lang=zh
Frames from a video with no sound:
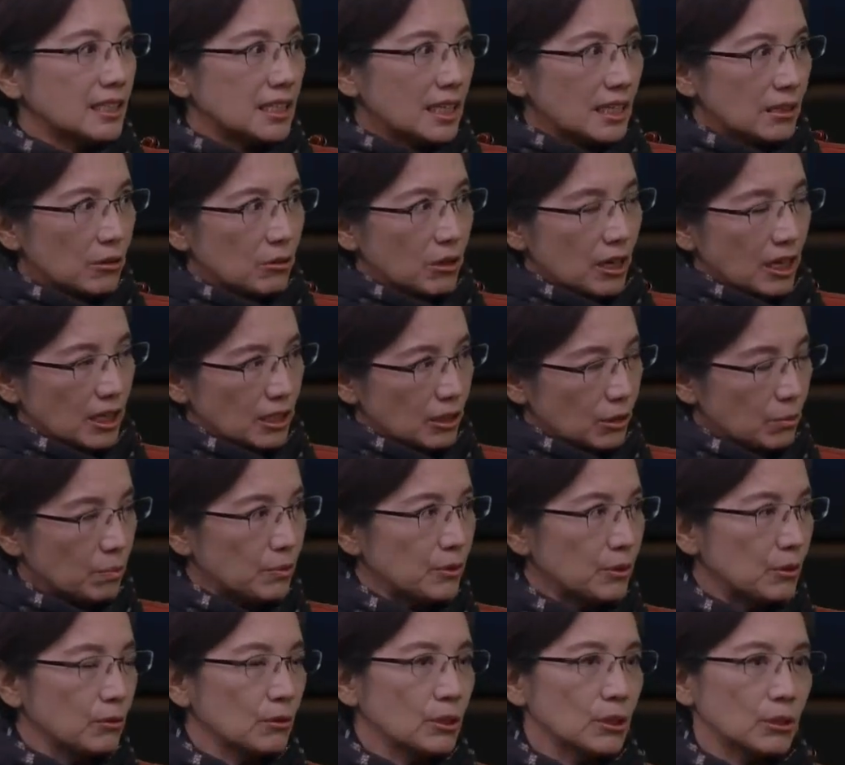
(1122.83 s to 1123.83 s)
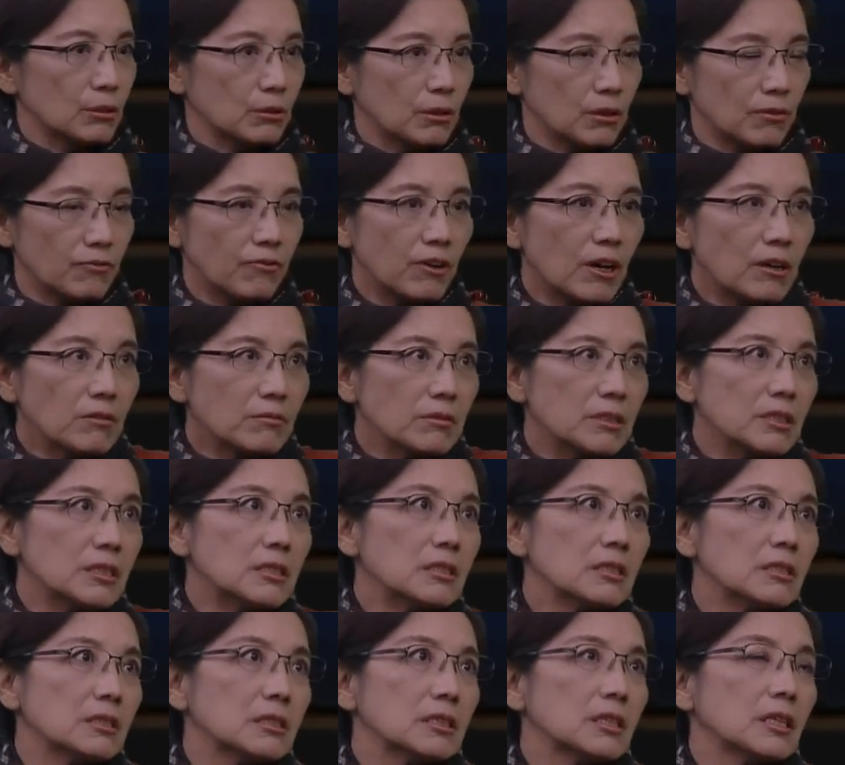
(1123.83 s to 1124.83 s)
这一块就不多说。方
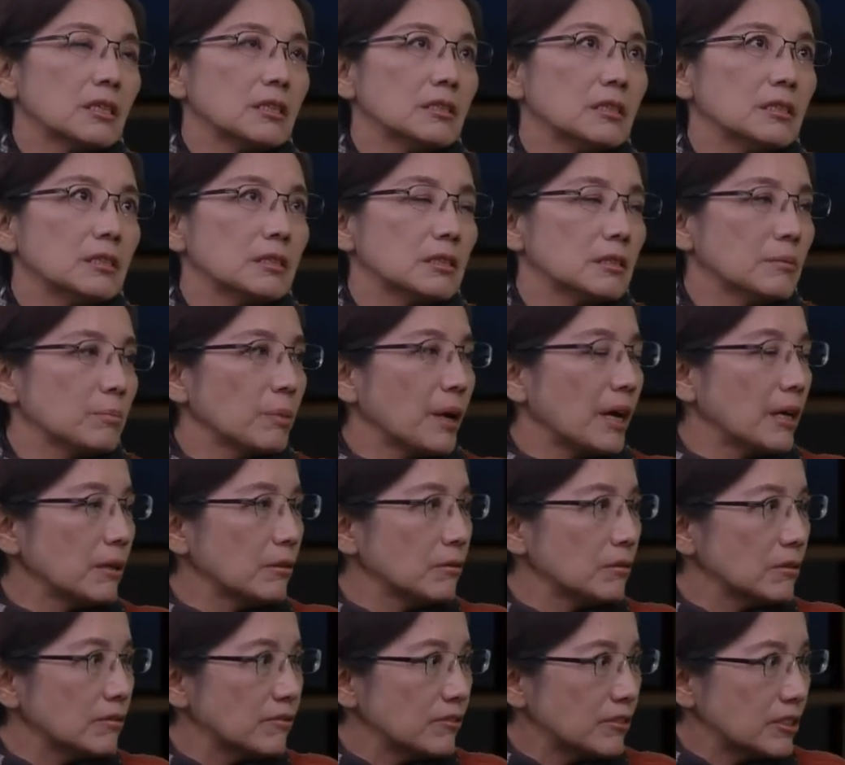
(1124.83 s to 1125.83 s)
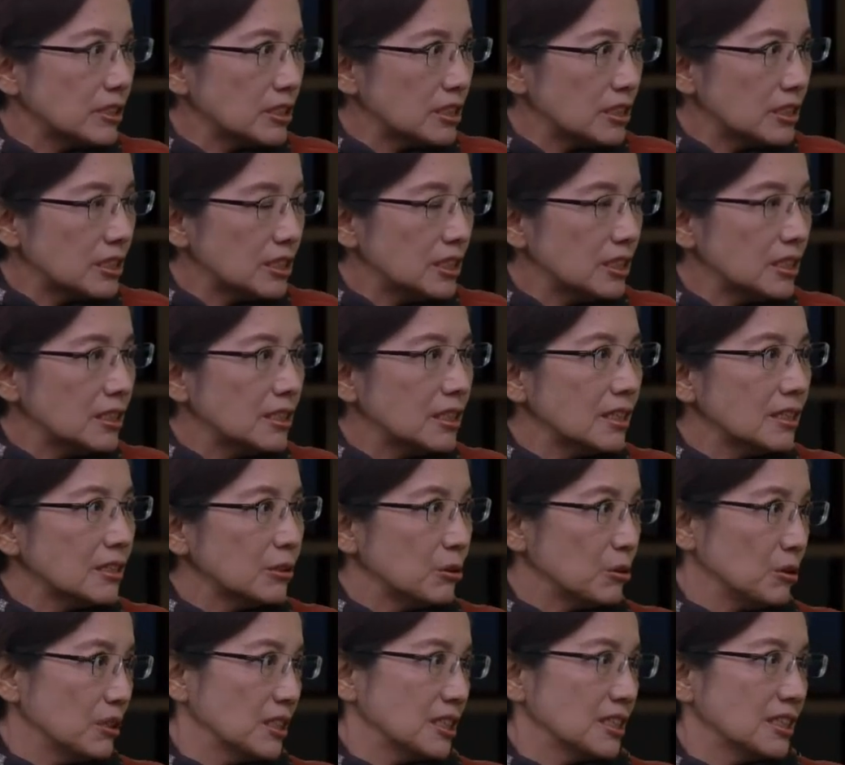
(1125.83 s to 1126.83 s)
文自称是潘诺夫斯基
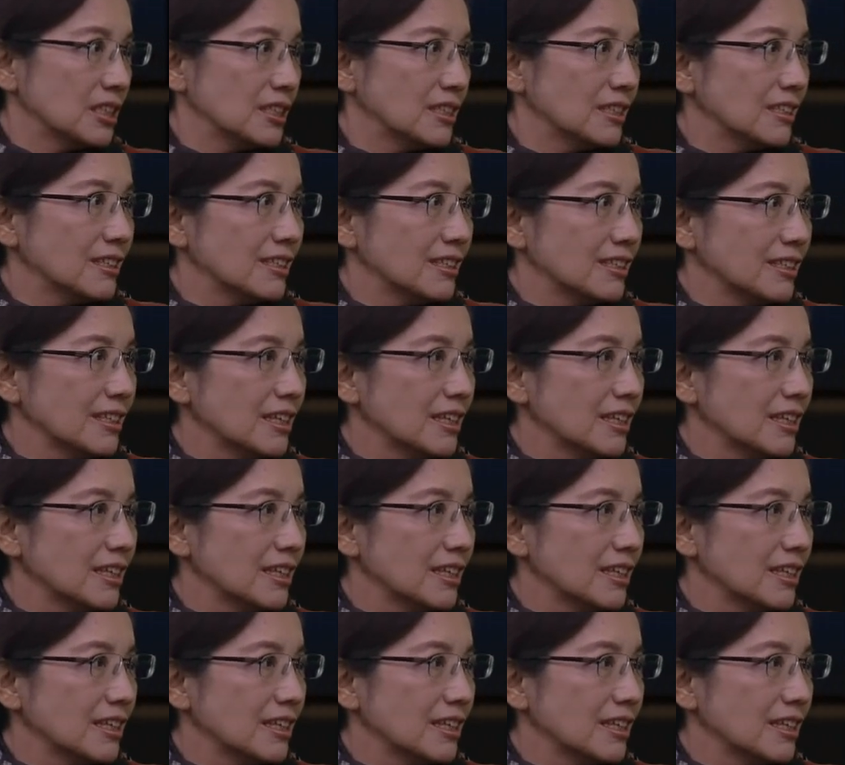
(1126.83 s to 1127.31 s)
的学生，